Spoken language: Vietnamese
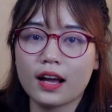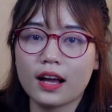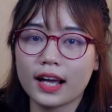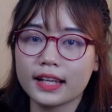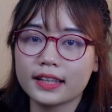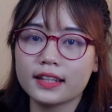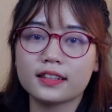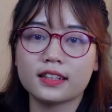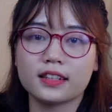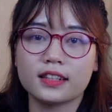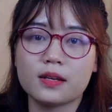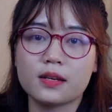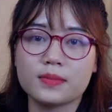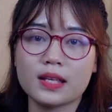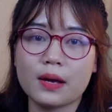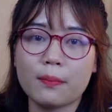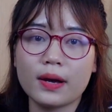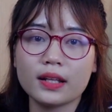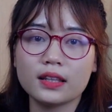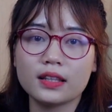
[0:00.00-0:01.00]
Ngay tại thời điểm
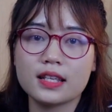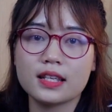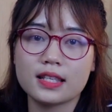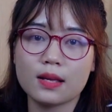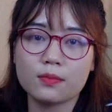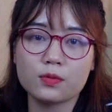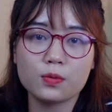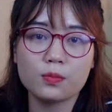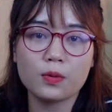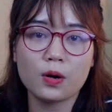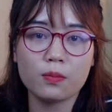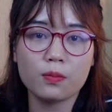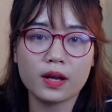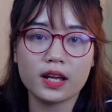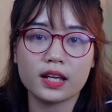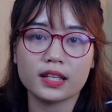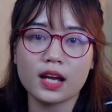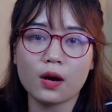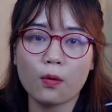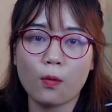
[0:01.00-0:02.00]
ra mắt thì Samsung không
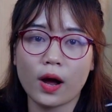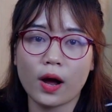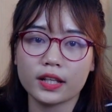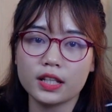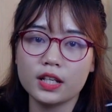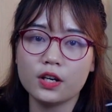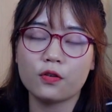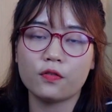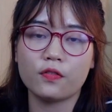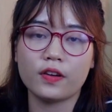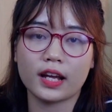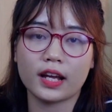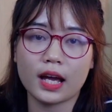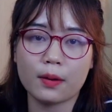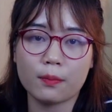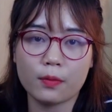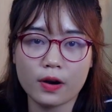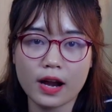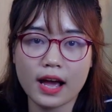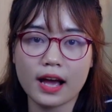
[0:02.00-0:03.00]
hề nhắc quá nhiều về
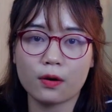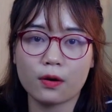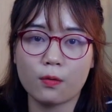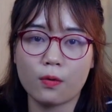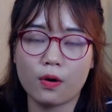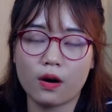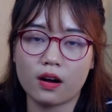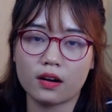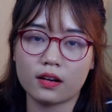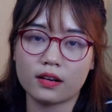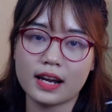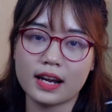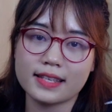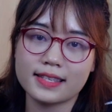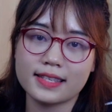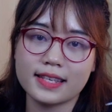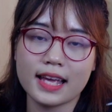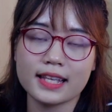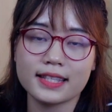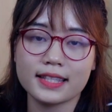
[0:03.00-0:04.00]
camera của
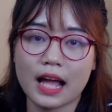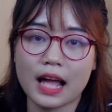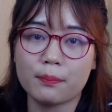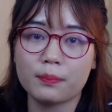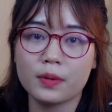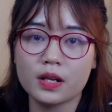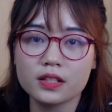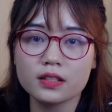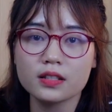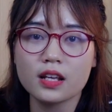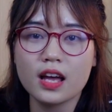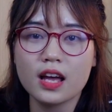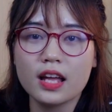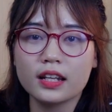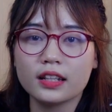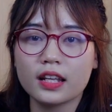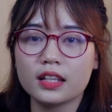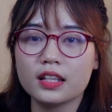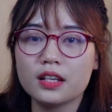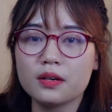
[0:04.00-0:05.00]
Galaxy S tám Plus,
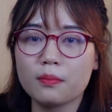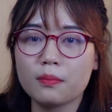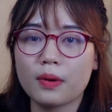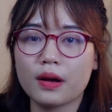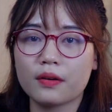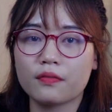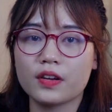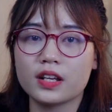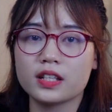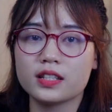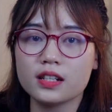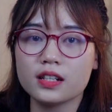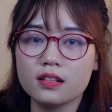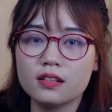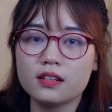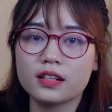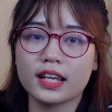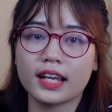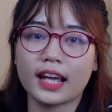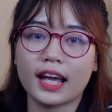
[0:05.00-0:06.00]
thế nhưng mà về chất
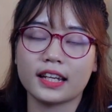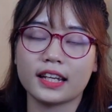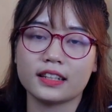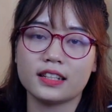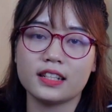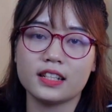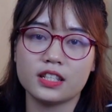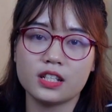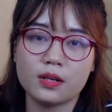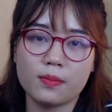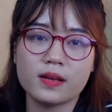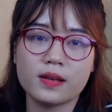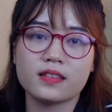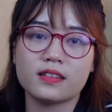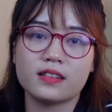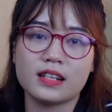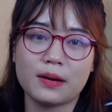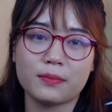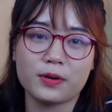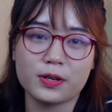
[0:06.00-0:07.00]
lượng hình ảnh thì chưa bao
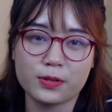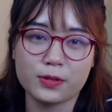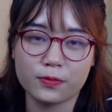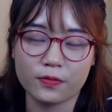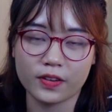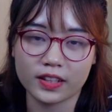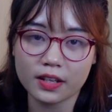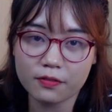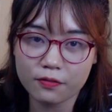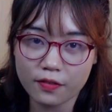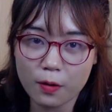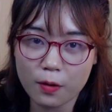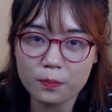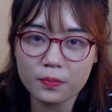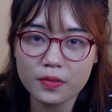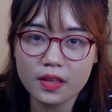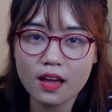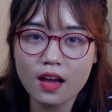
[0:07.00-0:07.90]
giờ làm người dùng phải thất vọng.